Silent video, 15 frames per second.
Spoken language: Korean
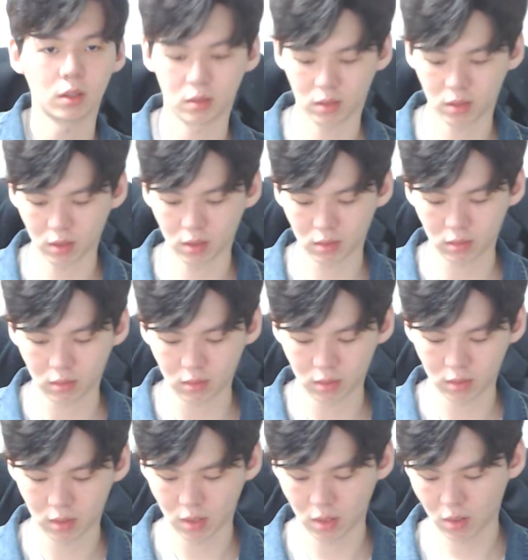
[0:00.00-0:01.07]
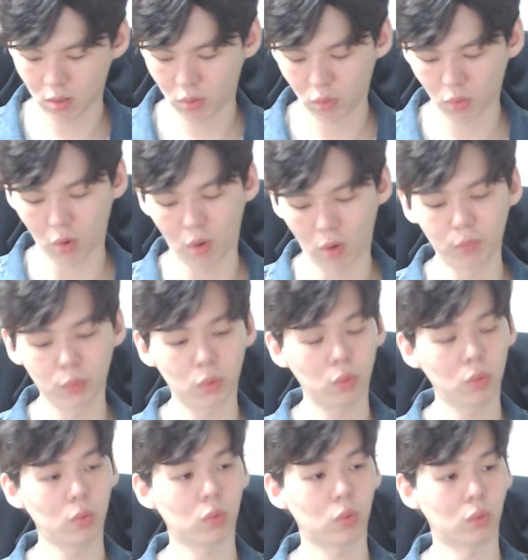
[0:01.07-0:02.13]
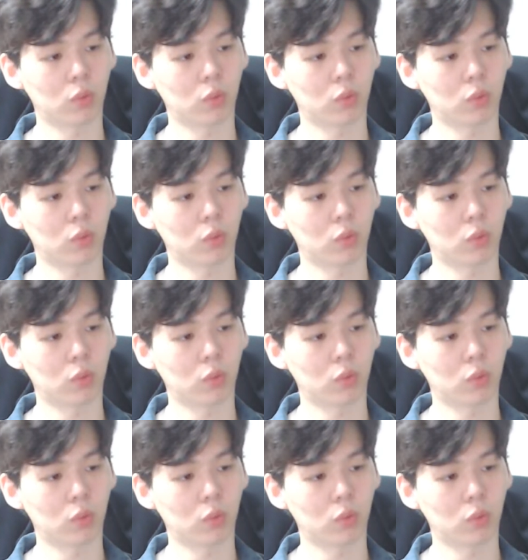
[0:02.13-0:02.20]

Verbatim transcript: 이렇게 해서 검도